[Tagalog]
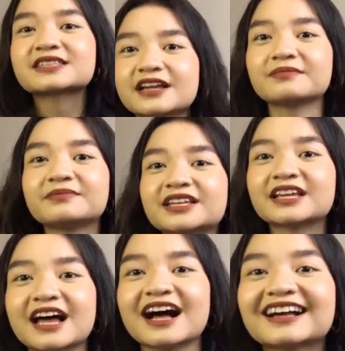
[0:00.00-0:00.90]
tell me na
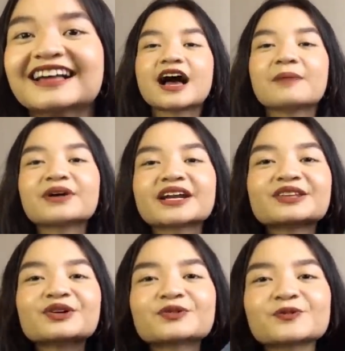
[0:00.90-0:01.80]
lang. But I
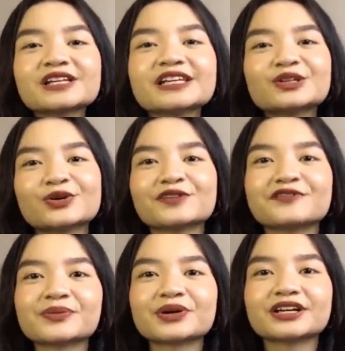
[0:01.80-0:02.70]
don't really know if
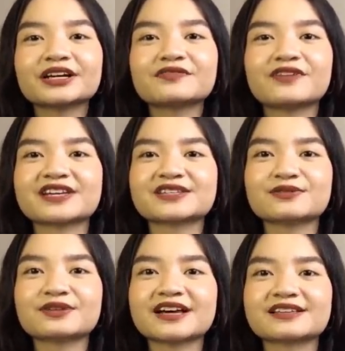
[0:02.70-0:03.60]
I'm gonna advise
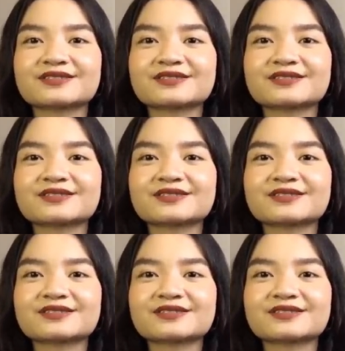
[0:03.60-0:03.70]
you guys